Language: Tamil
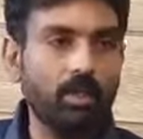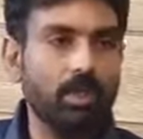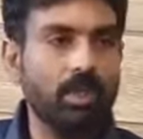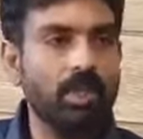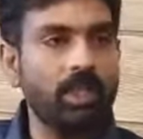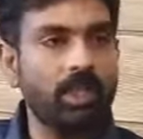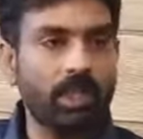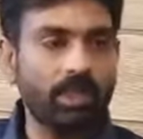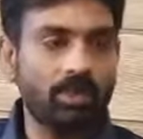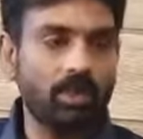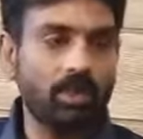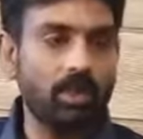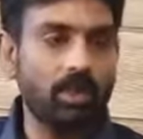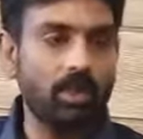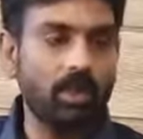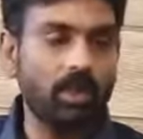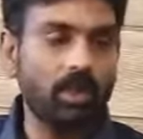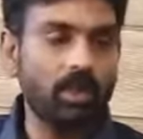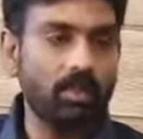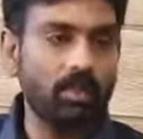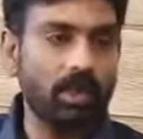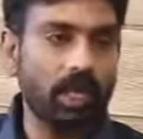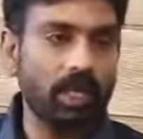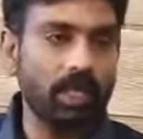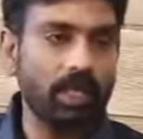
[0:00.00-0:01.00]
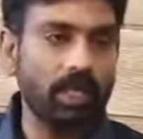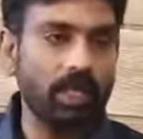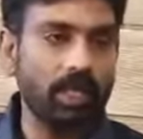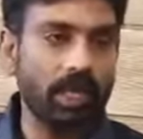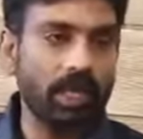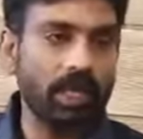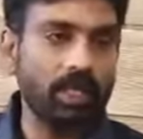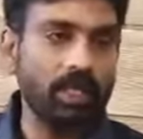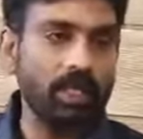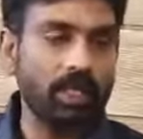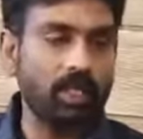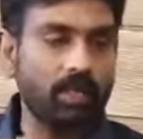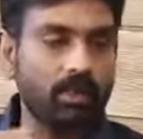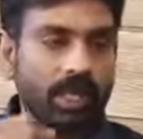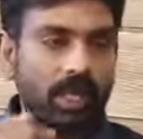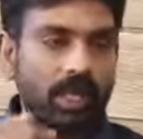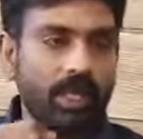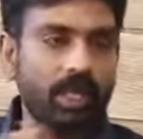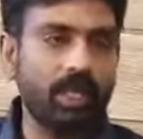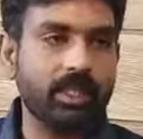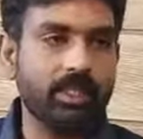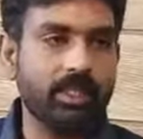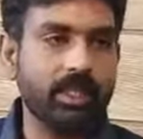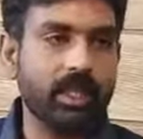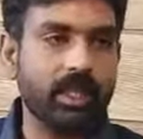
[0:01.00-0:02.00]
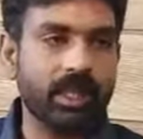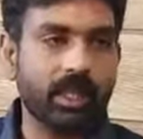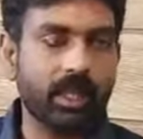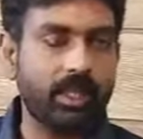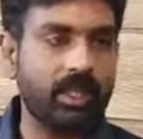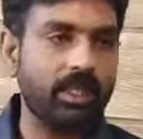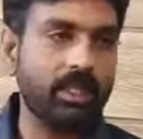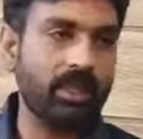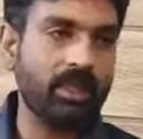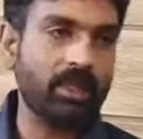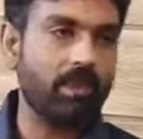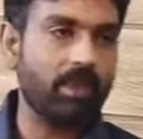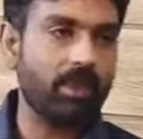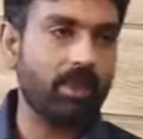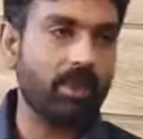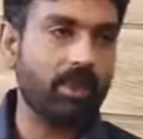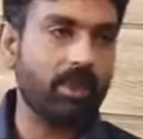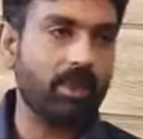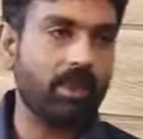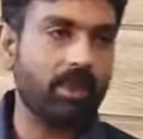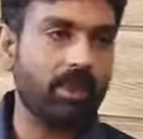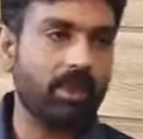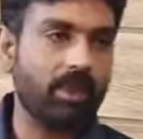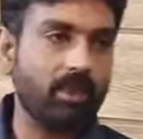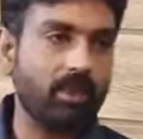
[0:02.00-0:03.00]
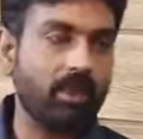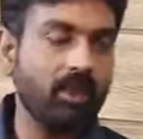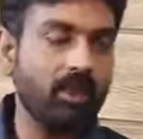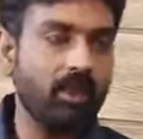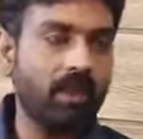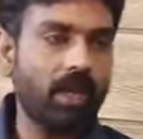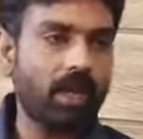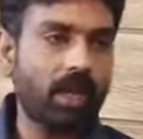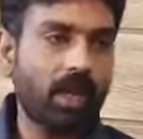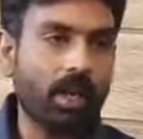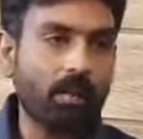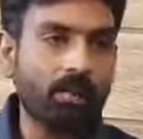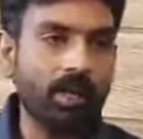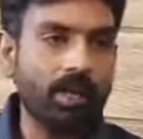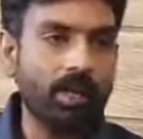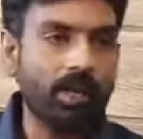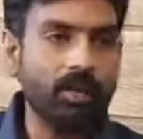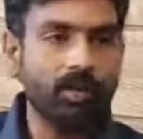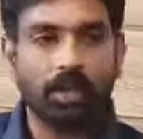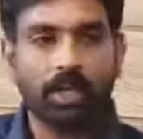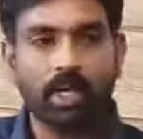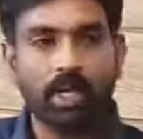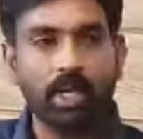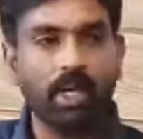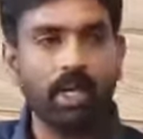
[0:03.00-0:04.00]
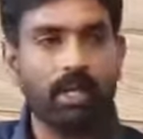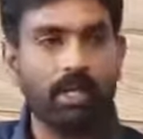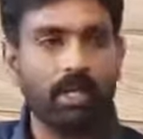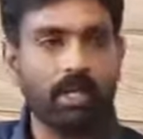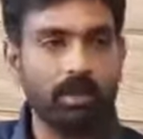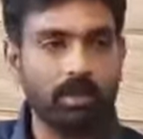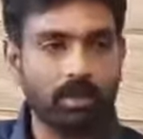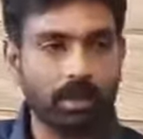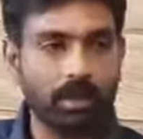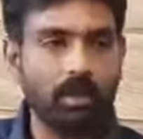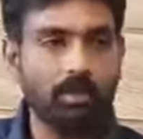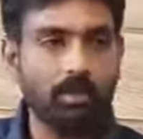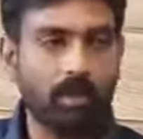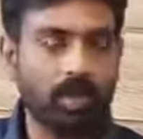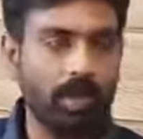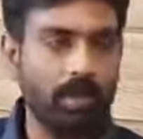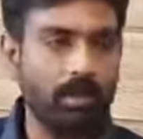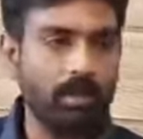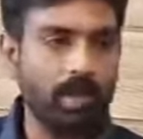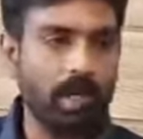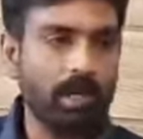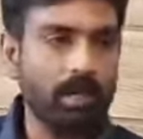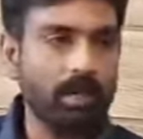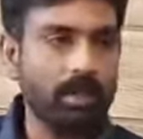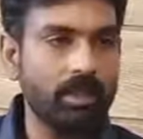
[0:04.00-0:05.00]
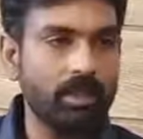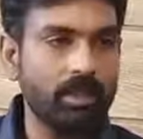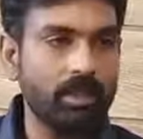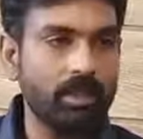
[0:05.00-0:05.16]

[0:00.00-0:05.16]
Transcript: உறுதியாக சொல்ல முடியுமா நாங்கள் இந்த மாதிரியான செயல்களில் ஈடுபட மாட்டோம் அப்படின்னு உங்களால் சொல்ல முடியுமா